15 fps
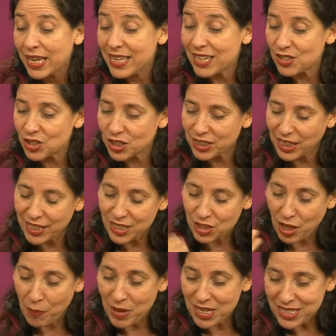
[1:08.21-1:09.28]
e a gente tem
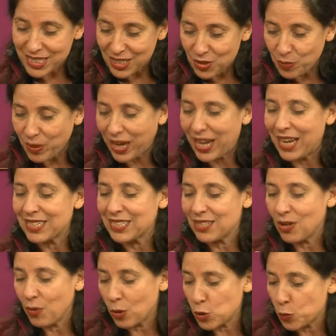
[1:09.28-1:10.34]
estabelecido uma
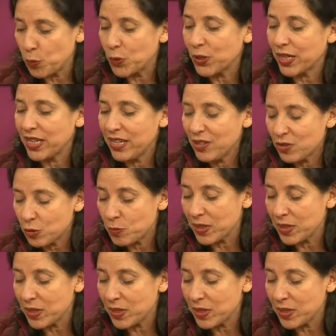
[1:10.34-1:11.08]
relação aos pouquinhos,